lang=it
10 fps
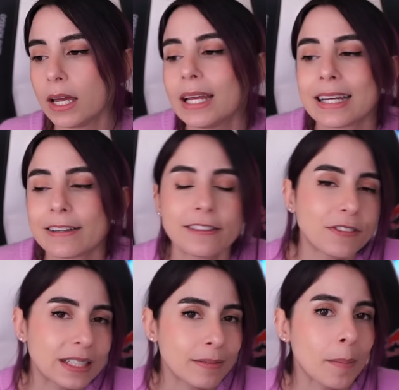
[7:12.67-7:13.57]
ed
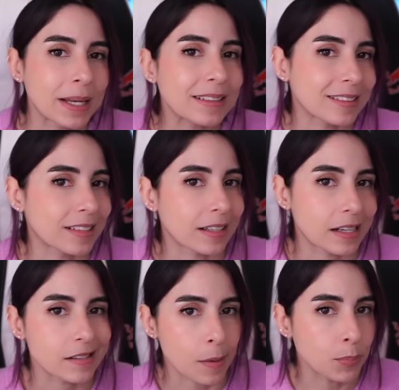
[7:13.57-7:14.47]
effettivamente è stata
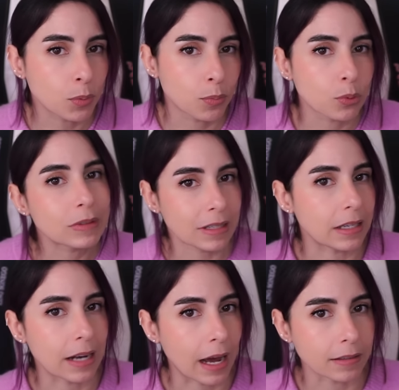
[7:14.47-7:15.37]
resa più
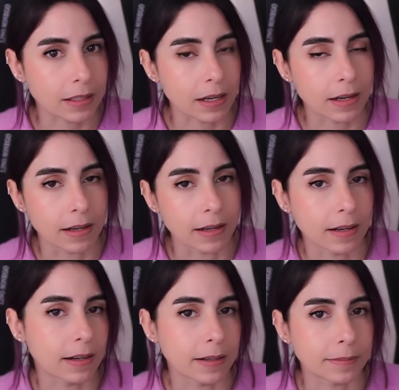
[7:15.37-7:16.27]
bruttina nel,
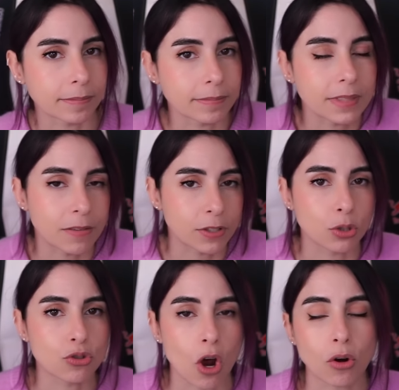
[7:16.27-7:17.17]
nel
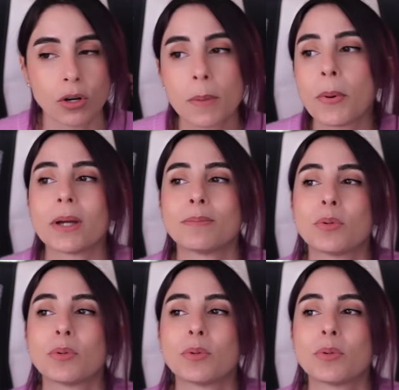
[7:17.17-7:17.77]
videogioco, che poi più